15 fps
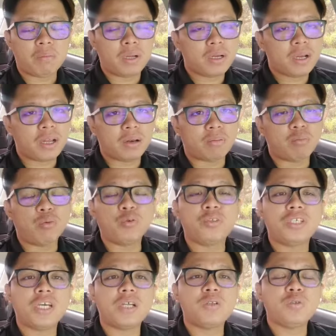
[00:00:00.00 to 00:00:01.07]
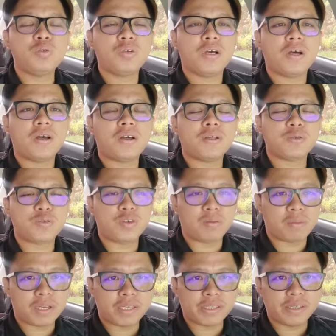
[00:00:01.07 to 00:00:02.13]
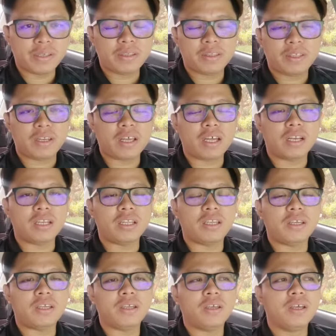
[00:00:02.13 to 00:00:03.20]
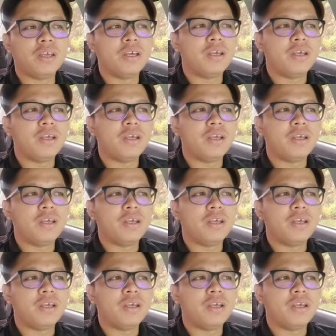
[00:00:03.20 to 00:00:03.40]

bahkan pujian juga sudah pasti tidak di,